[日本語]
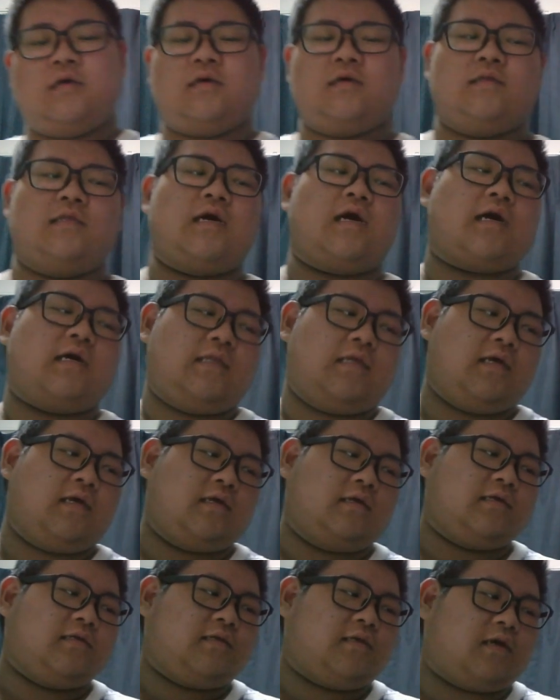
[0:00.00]
なんか
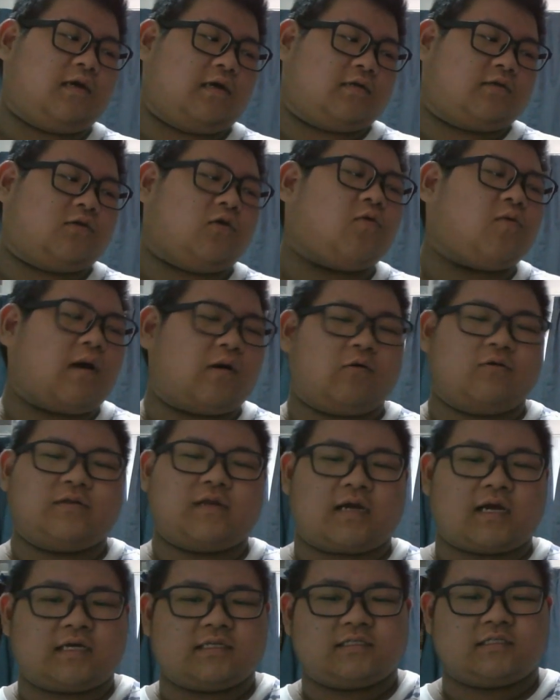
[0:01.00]
ね、今日はこん
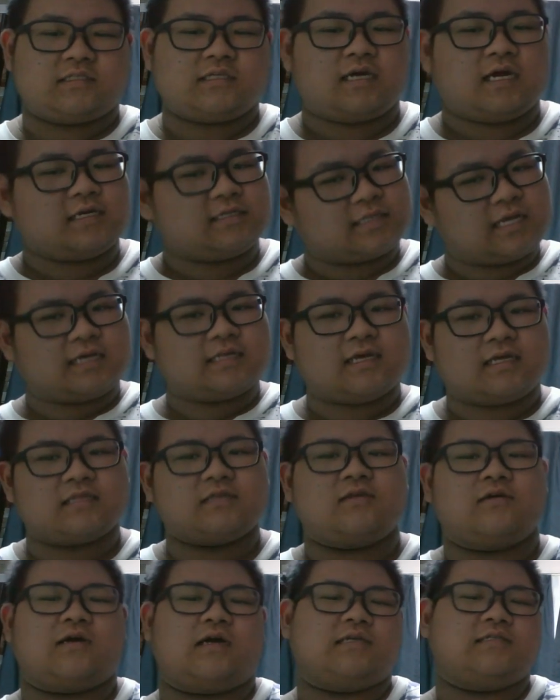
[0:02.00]
な感じでやりたいなっ
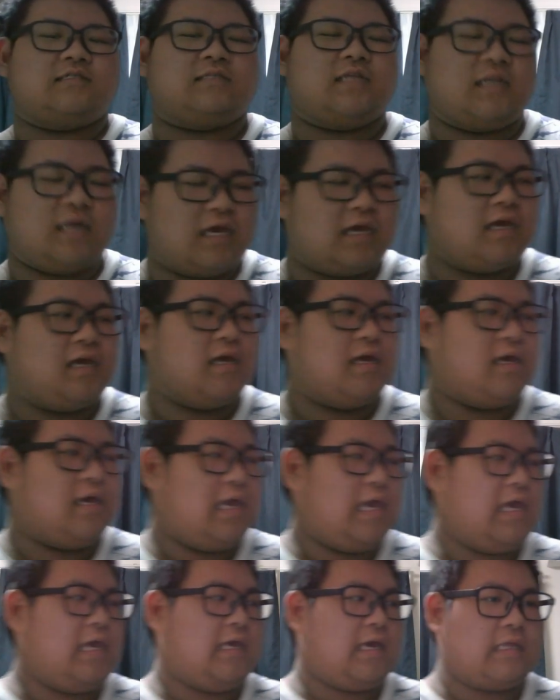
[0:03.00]
ていう感じでね、
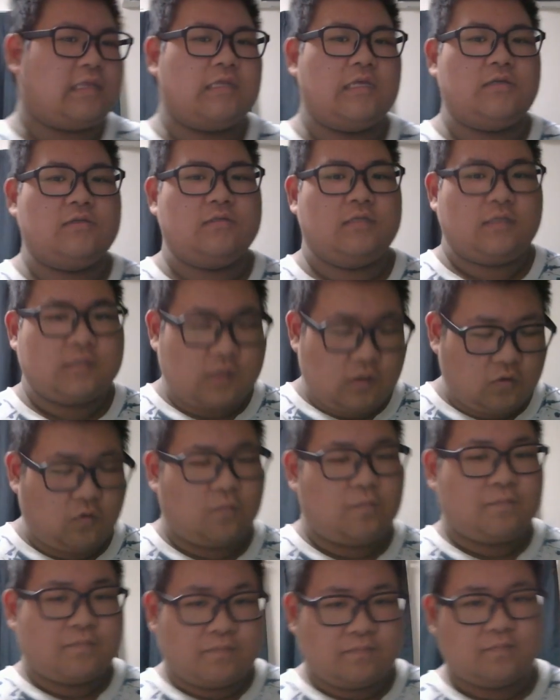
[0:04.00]
えやってるんですけど。
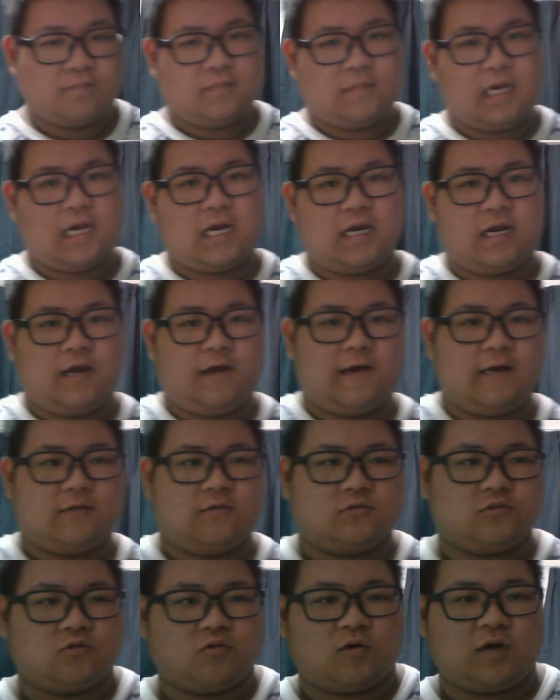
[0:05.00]
うん、だから、あ
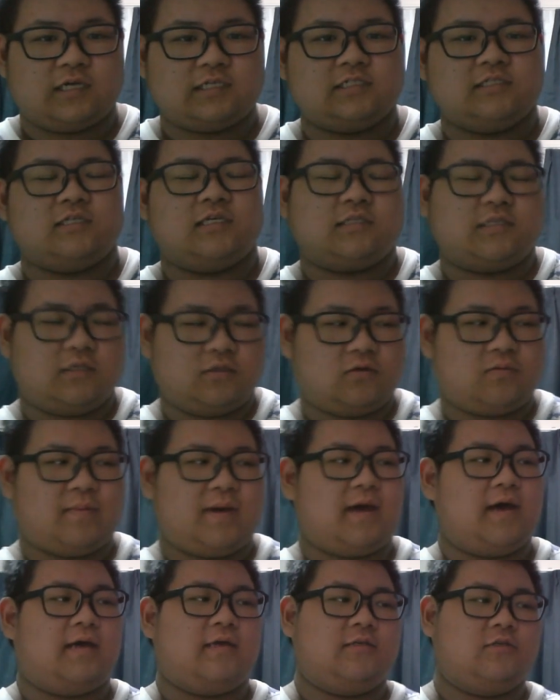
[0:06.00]
の、ちょっとおかしいんですけど、
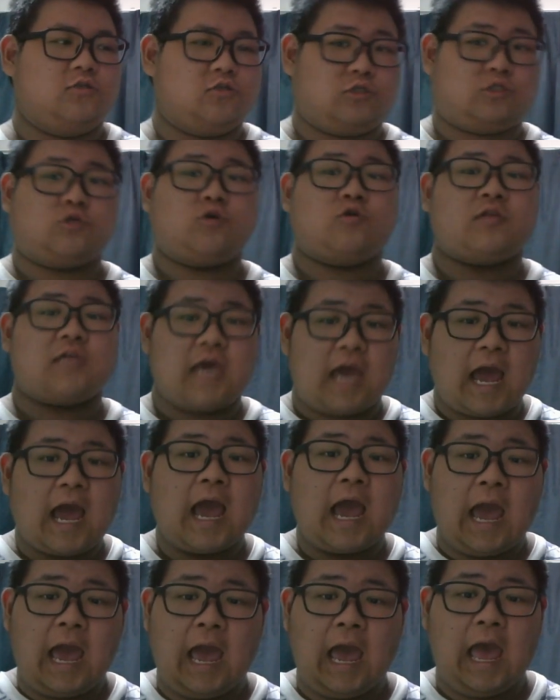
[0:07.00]
まあ、許しといてや。
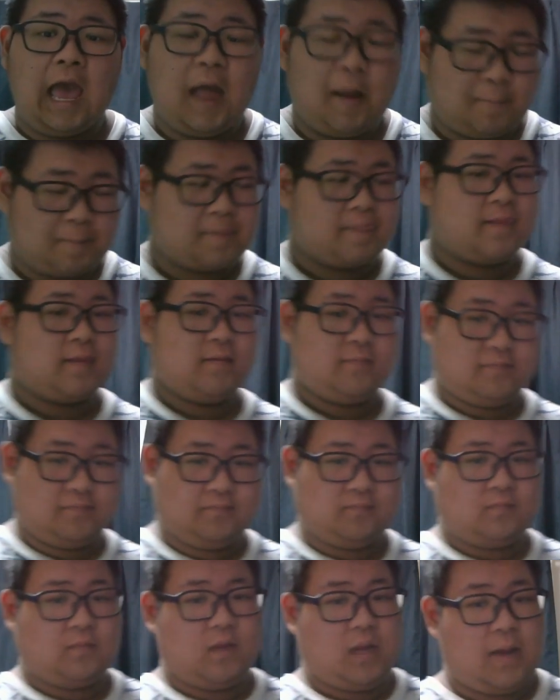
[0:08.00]
う
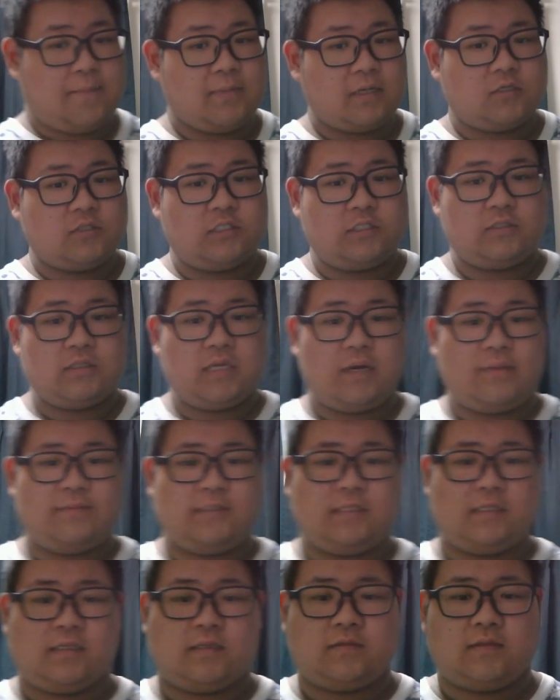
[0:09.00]
ん、あんま口の中見
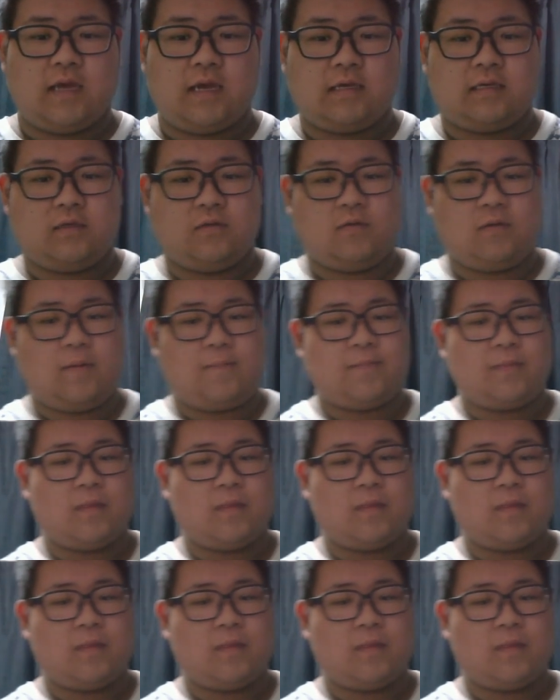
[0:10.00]
せてくないけどね。